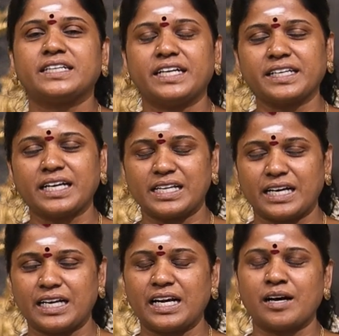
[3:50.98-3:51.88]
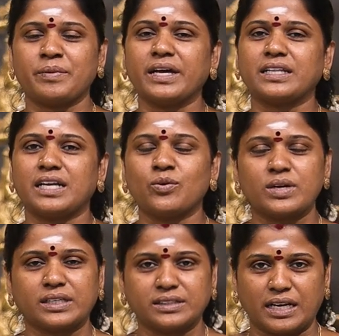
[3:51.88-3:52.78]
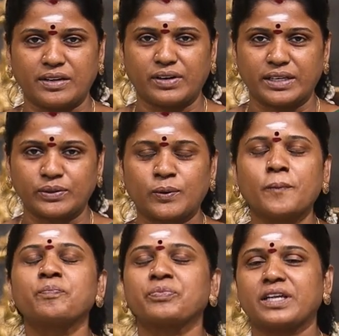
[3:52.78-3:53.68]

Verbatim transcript: டீட்டெயில் எல்லாமே அதில் உங்களுக்கு தெளிவாக இருக்கும்